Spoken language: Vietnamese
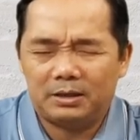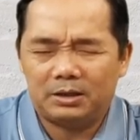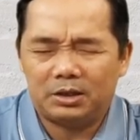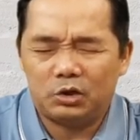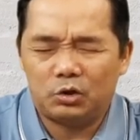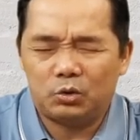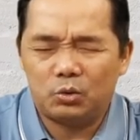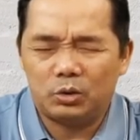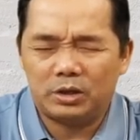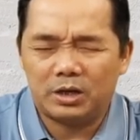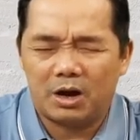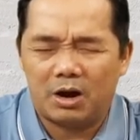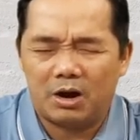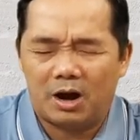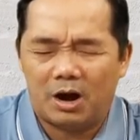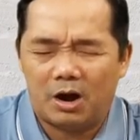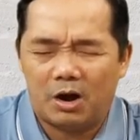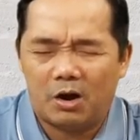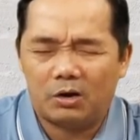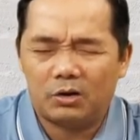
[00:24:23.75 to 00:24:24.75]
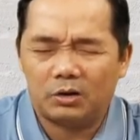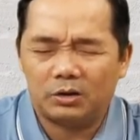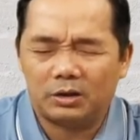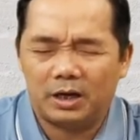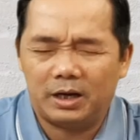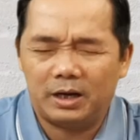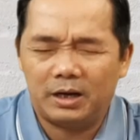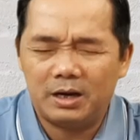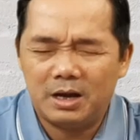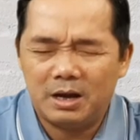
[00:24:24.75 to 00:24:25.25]
Xin Chúa cho họ có
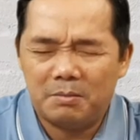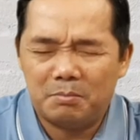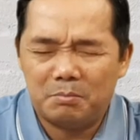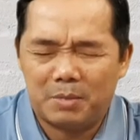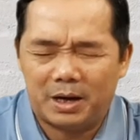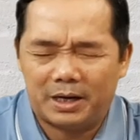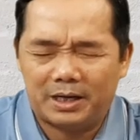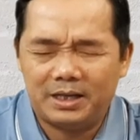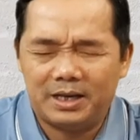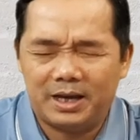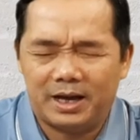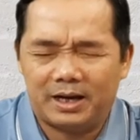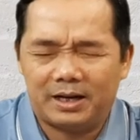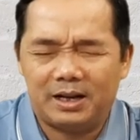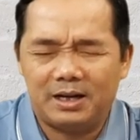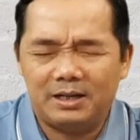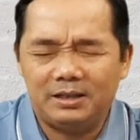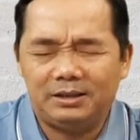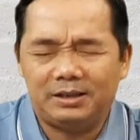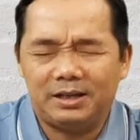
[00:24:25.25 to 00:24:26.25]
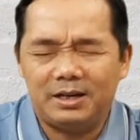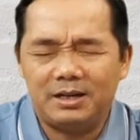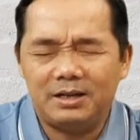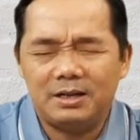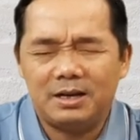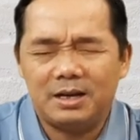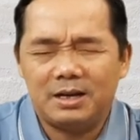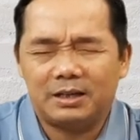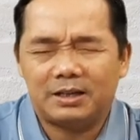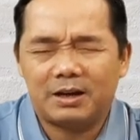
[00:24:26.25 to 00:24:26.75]
thể mạnh dạn lớn
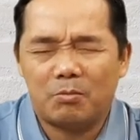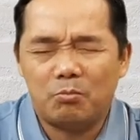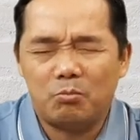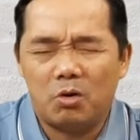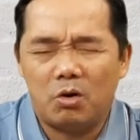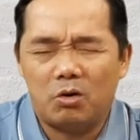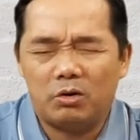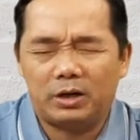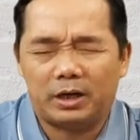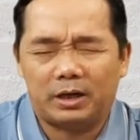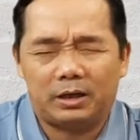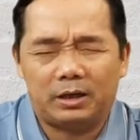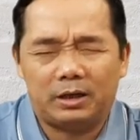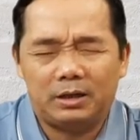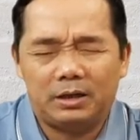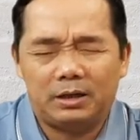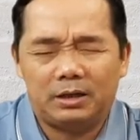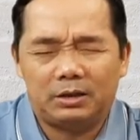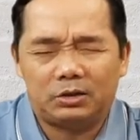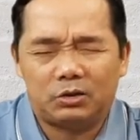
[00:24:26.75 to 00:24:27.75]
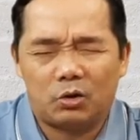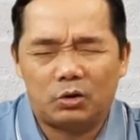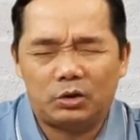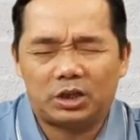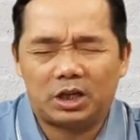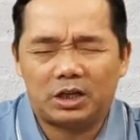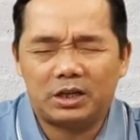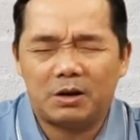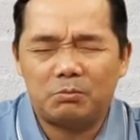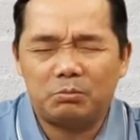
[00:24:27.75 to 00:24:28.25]
tiếng công bố rằng tôi
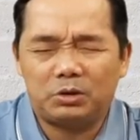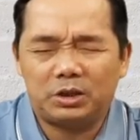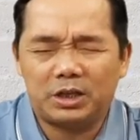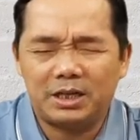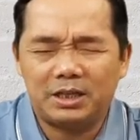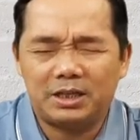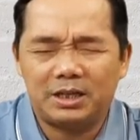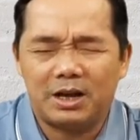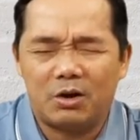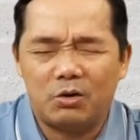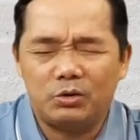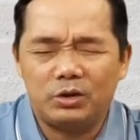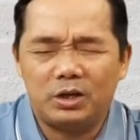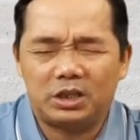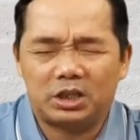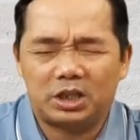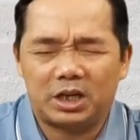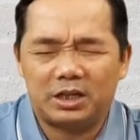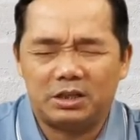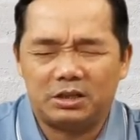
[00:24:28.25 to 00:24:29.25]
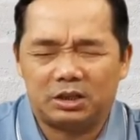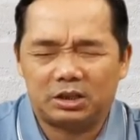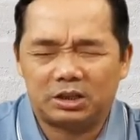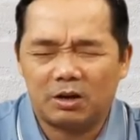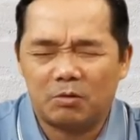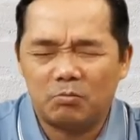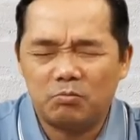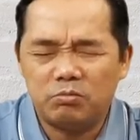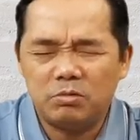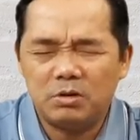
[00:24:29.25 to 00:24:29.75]
sẽ không chết đâu nhưng sẽ được
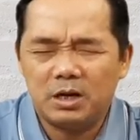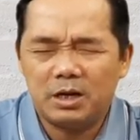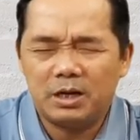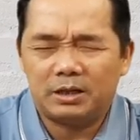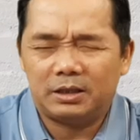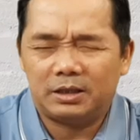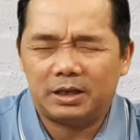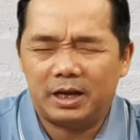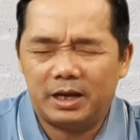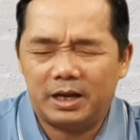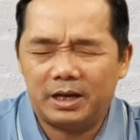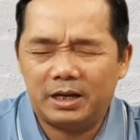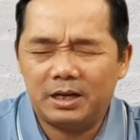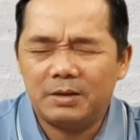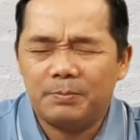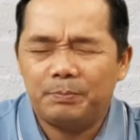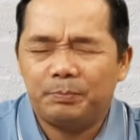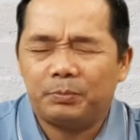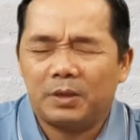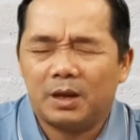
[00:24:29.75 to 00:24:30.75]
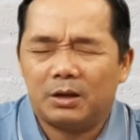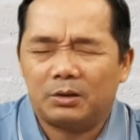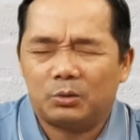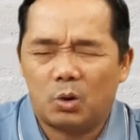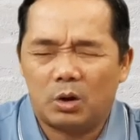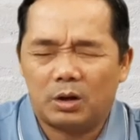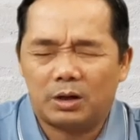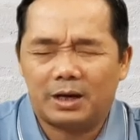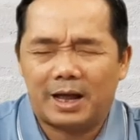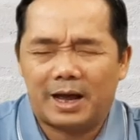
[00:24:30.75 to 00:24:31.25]
sống, để
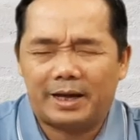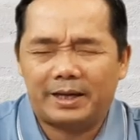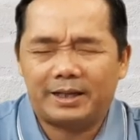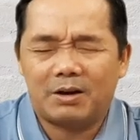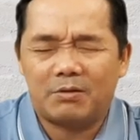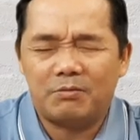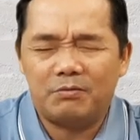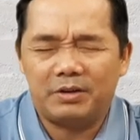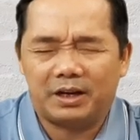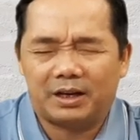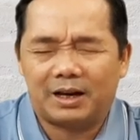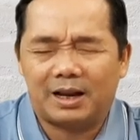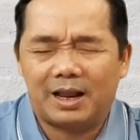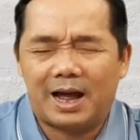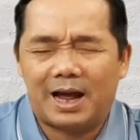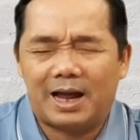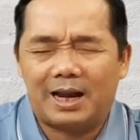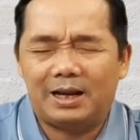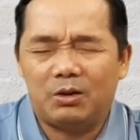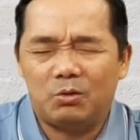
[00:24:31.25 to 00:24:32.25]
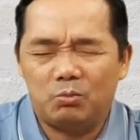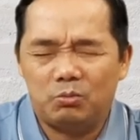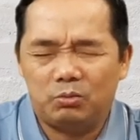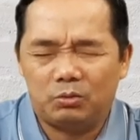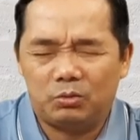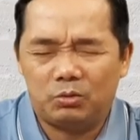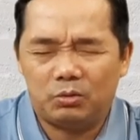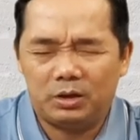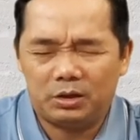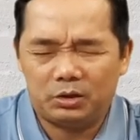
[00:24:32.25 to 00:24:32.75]
thuật lại công việc lạ
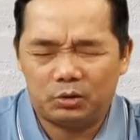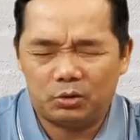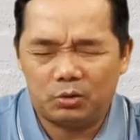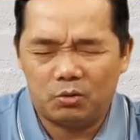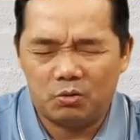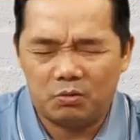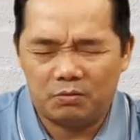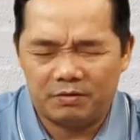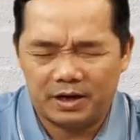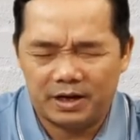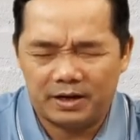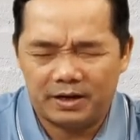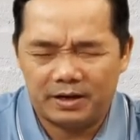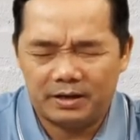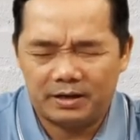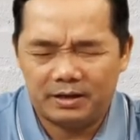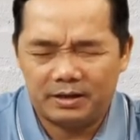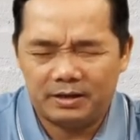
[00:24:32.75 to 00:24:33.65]
lùng của Đức Giê-hô-va.